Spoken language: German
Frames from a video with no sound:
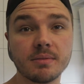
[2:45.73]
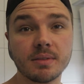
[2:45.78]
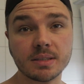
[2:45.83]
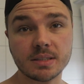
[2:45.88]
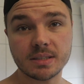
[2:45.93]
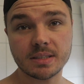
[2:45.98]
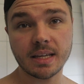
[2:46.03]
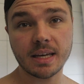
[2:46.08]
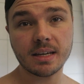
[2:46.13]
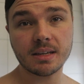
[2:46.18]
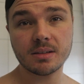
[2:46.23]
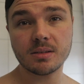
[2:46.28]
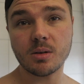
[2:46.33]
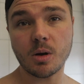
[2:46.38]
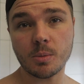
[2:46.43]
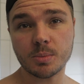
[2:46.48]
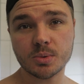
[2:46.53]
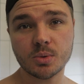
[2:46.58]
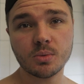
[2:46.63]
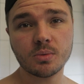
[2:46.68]
was ich denke,
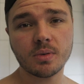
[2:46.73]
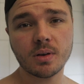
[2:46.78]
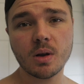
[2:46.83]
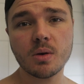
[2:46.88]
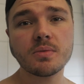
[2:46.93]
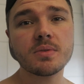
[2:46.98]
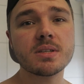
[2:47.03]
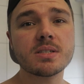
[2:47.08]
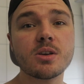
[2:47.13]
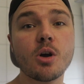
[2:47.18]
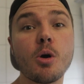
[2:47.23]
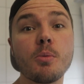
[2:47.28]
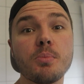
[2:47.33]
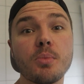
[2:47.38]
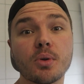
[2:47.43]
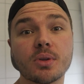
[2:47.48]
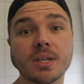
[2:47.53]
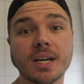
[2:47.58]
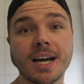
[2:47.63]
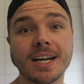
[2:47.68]
ob es gut verlaufen ist, ob
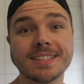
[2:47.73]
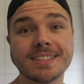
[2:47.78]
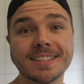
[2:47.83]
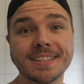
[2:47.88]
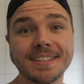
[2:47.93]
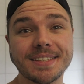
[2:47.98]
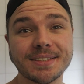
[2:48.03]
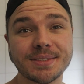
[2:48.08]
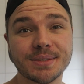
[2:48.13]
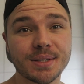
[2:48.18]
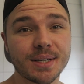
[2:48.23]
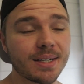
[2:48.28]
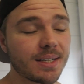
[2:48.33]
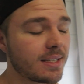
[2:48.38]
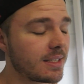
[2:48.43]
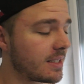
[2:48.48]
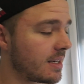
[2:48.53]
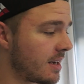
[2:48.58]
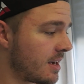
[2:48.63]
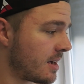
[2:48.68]
noch Draht drin ist oder
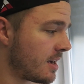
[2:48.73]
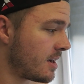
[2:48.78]
nicht.